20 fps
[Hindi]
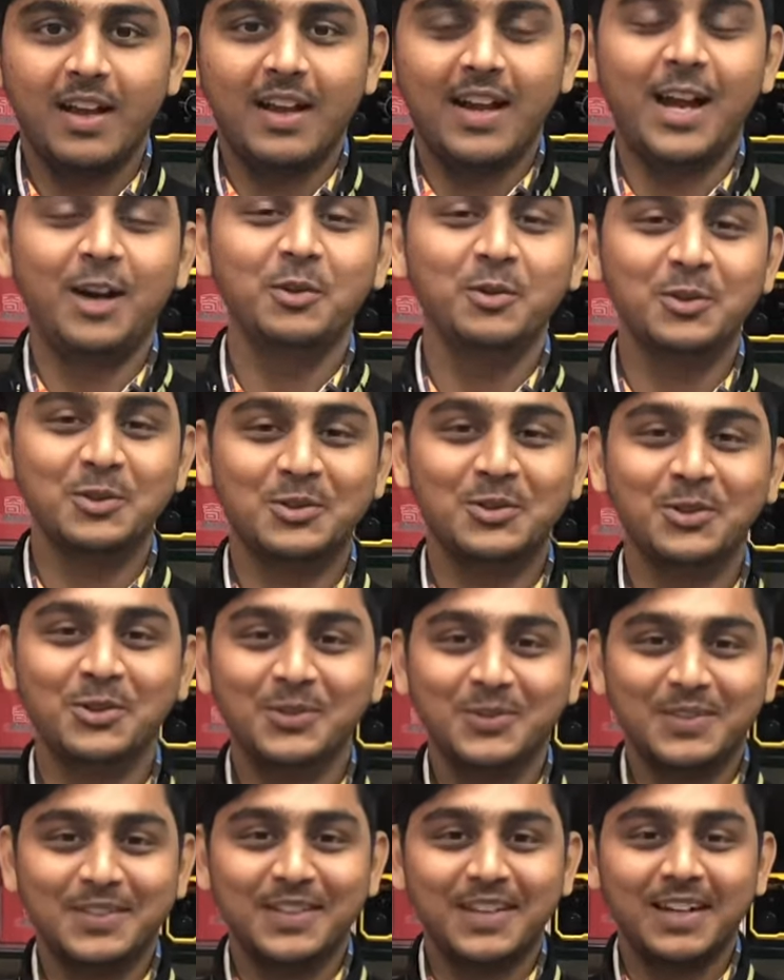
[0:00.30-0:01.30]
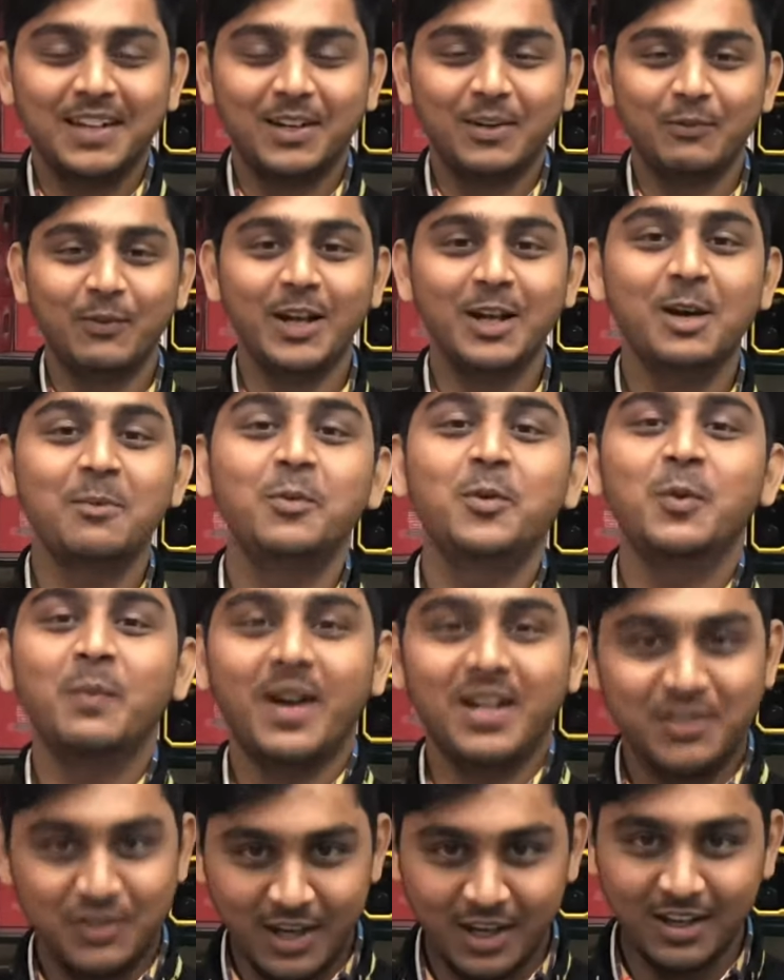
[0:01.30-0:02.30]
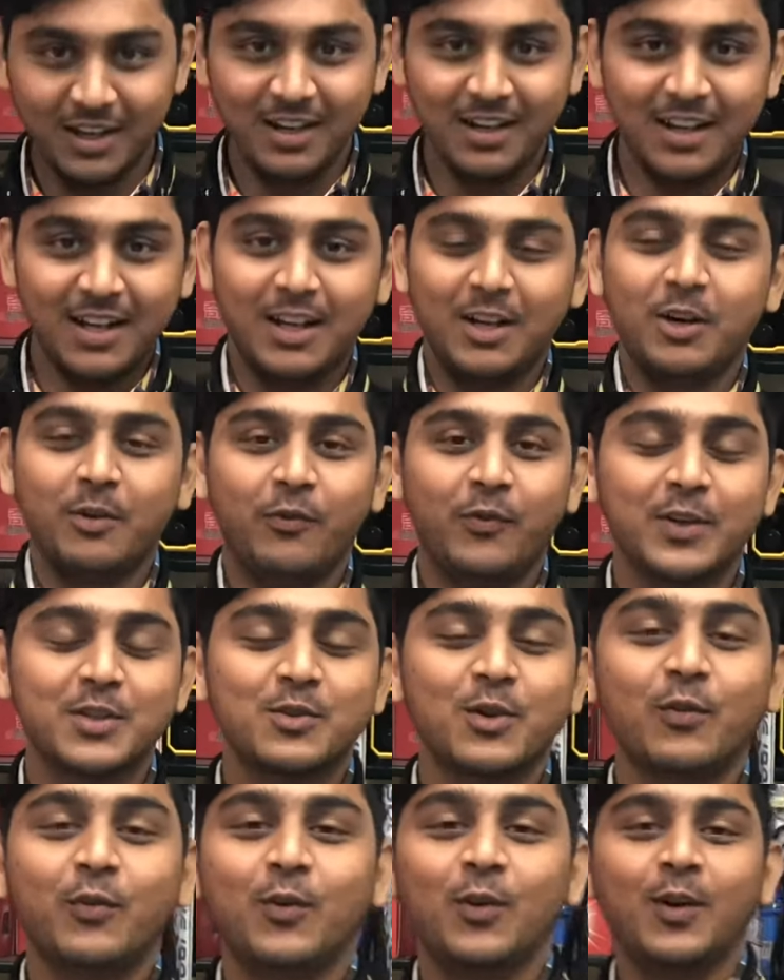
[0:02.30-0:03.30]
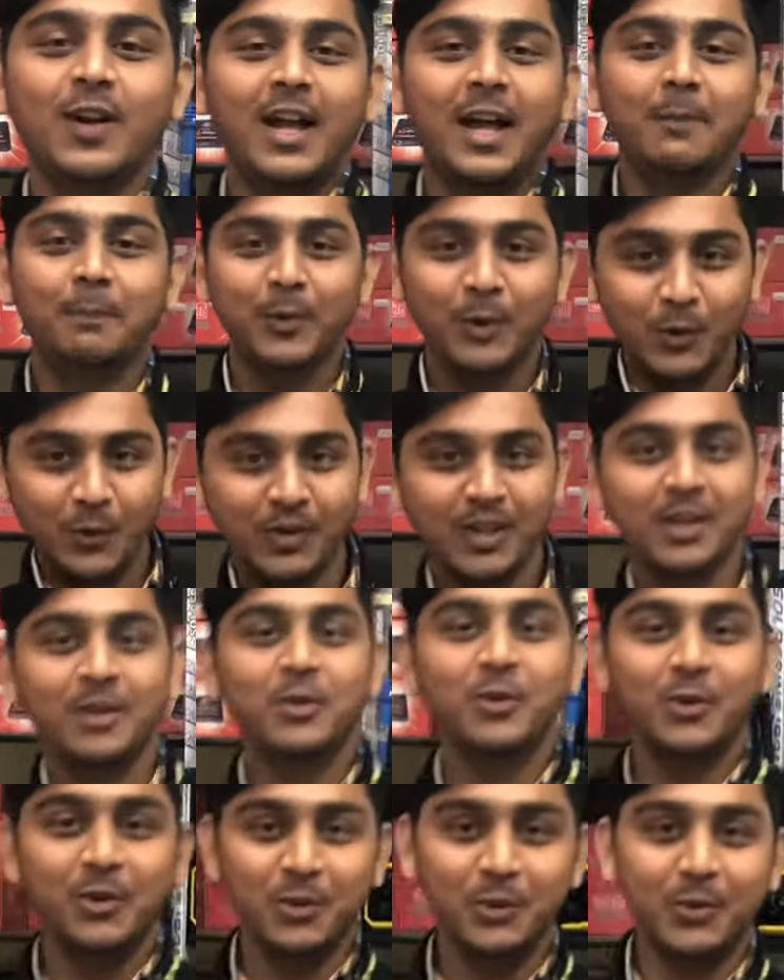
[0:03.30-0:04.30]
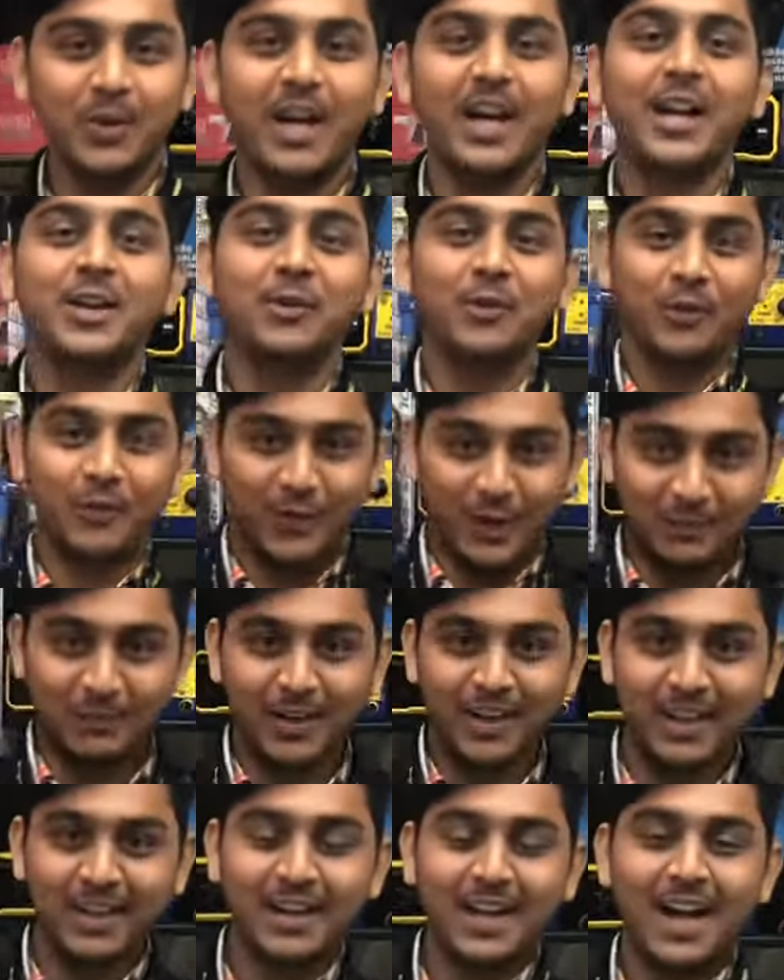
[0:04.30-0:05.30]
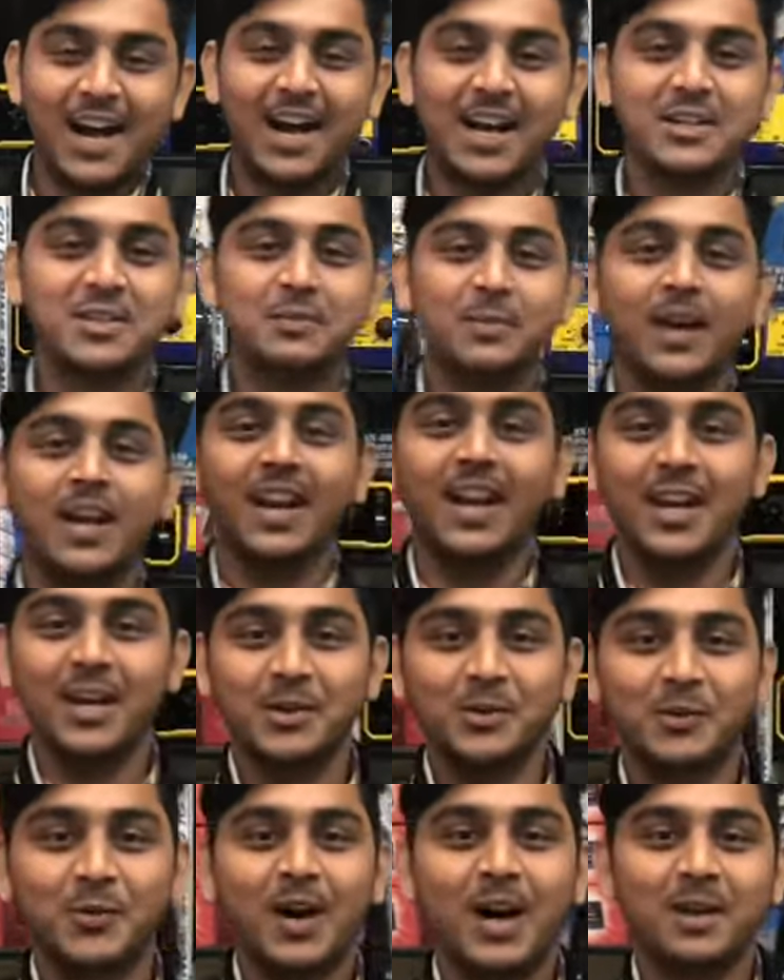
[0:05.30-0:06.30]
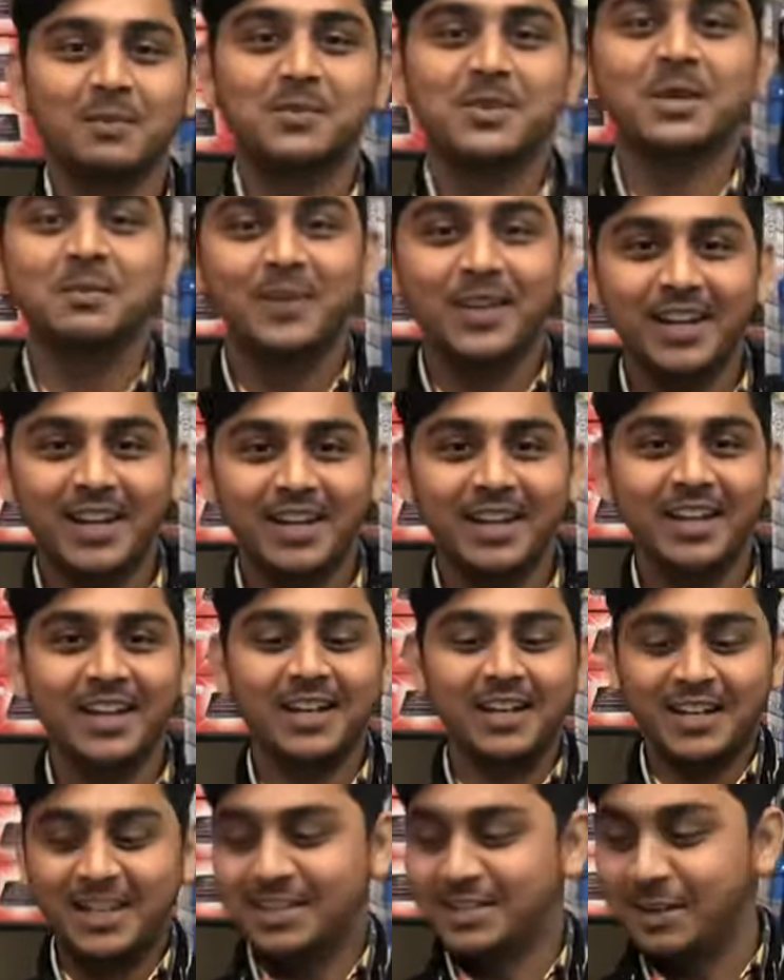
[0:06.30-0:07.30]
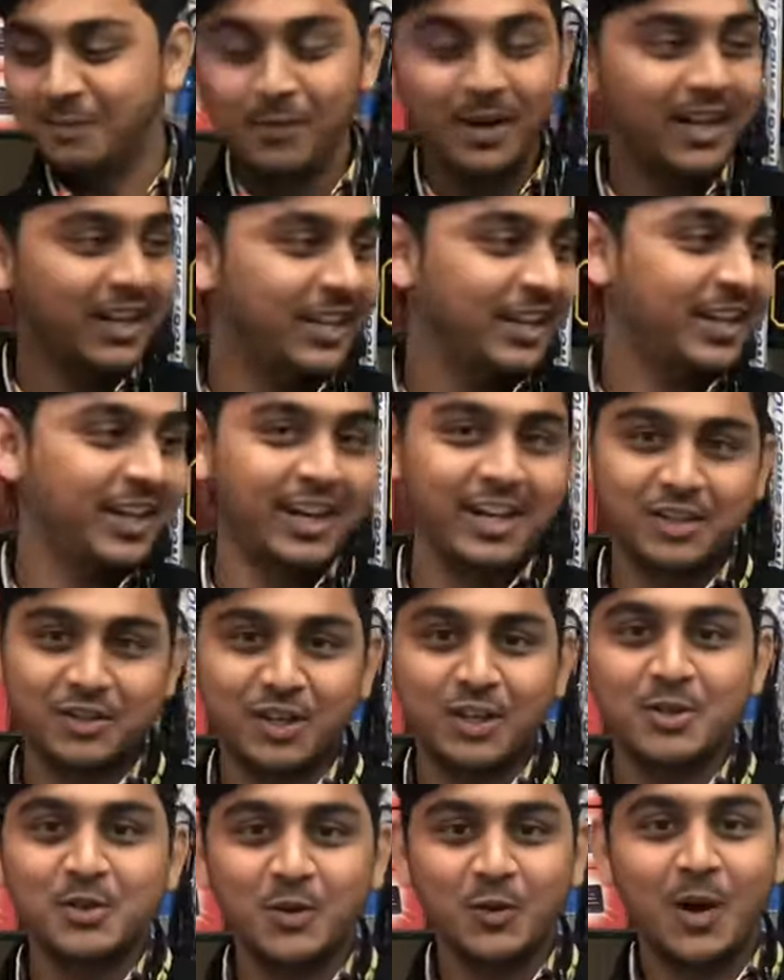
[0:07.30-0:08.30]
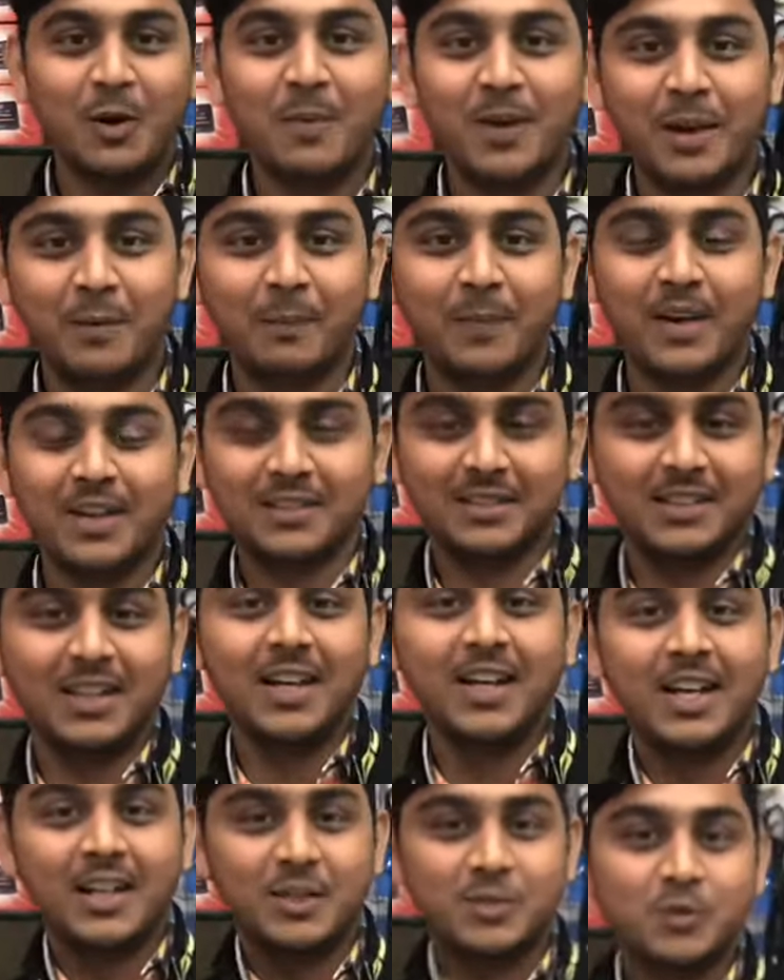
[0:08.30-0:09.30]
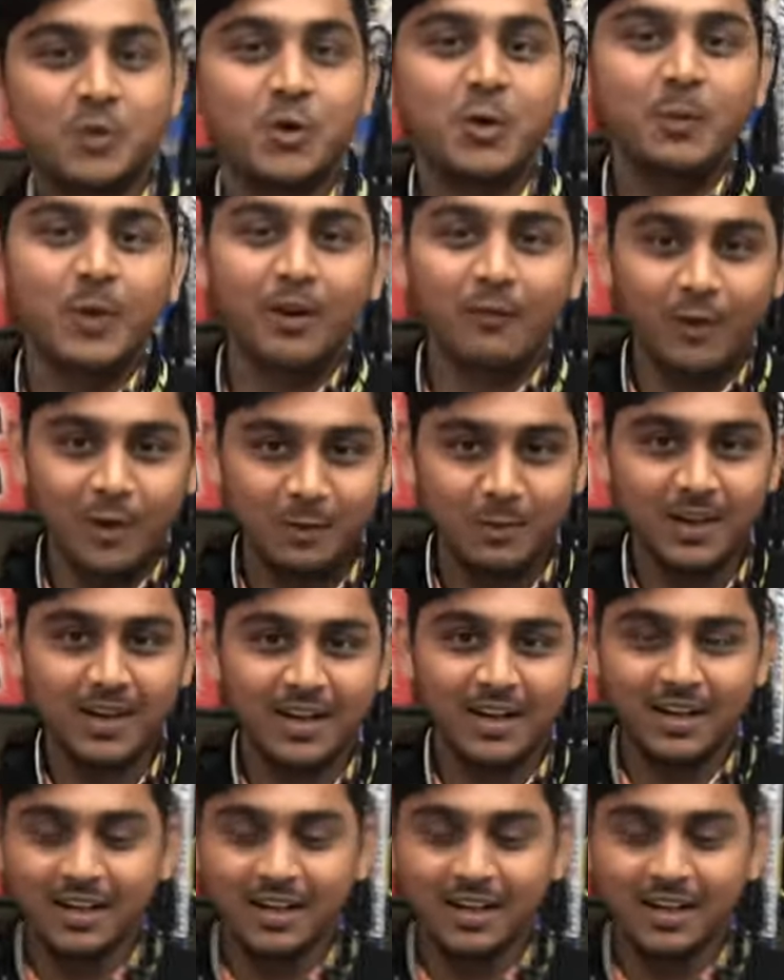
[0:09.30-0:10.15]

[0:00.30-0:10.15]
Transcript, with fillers: हेलो दोस्तों वेलकम टू माय चैनल फर्स्ट ऑफ ऑल हैप्पी न्यू ईयर टू यू एंड योर फैमिली आज मैं लाया हूँ आप सब के लिए एस की कलेक्शन जो हमारे पास स्टोर में अवेलेबल है